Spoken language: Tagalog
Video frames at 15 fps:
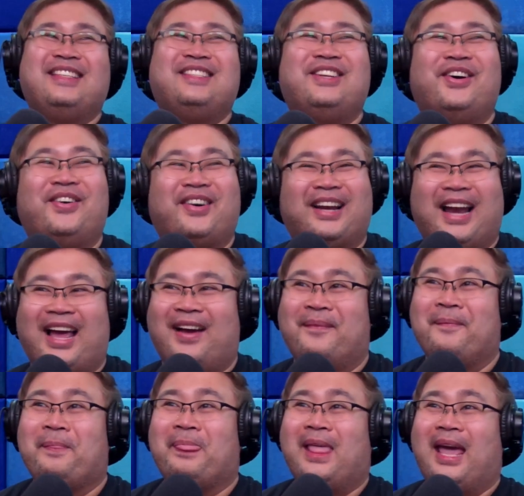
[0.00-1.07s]
Joke lang.
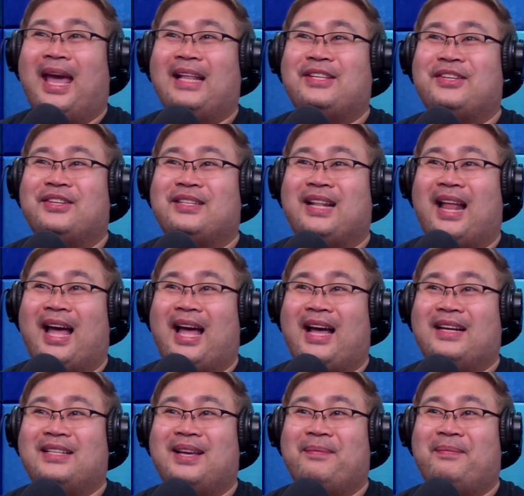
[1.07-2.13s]
Etos eh,
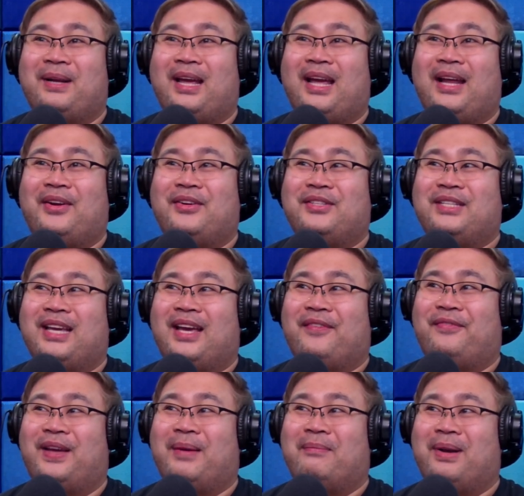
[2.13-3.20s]
lang. Siyempre, Energy
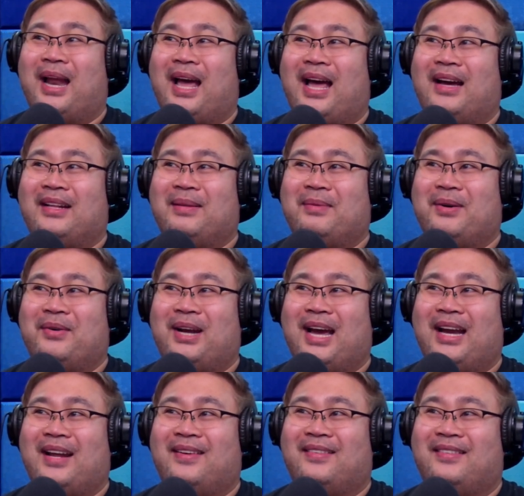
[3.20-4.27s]
FM lang, di ba?
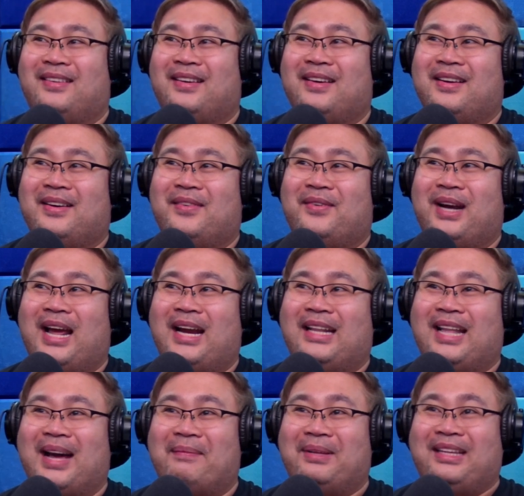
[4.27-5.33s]
Wala na, wala na dapat